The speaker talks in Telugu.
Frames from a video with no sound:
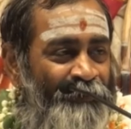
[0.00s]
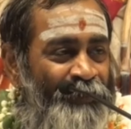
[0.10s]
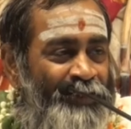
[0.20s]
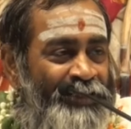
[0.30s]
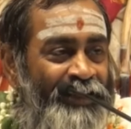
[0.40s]

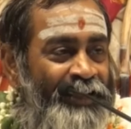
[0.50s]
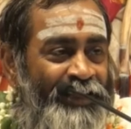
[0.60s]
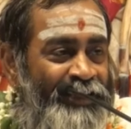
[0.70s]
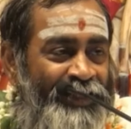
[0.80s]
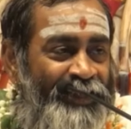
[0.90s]
మీరు సంగీత
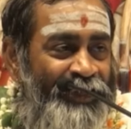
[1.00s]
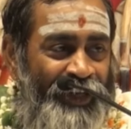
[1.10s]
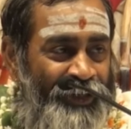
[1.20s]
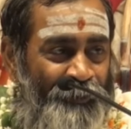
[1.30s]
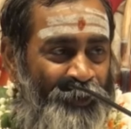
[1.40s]
కచేరీలకు
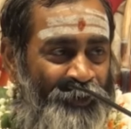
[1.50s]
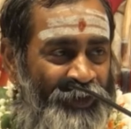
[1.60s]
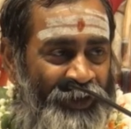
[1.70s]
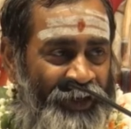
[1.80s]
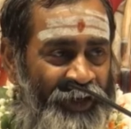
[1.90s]
వెళ్ళినప్పుడు
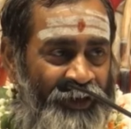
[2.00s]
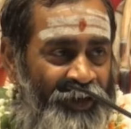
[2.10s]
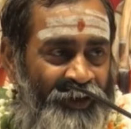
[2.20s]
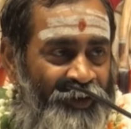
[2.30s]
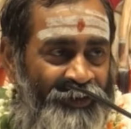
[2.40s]
ఇక్కడ
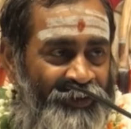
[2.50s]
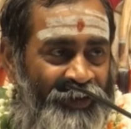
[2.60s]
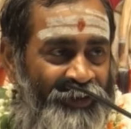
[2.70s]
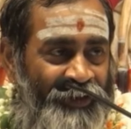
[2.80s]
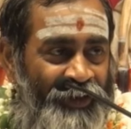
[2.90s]
అంటారో నాకు
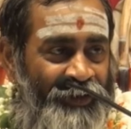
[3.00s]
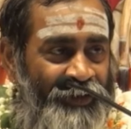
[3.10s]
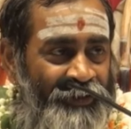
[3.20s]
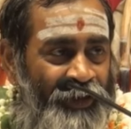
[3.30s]
తెలియదు కానీ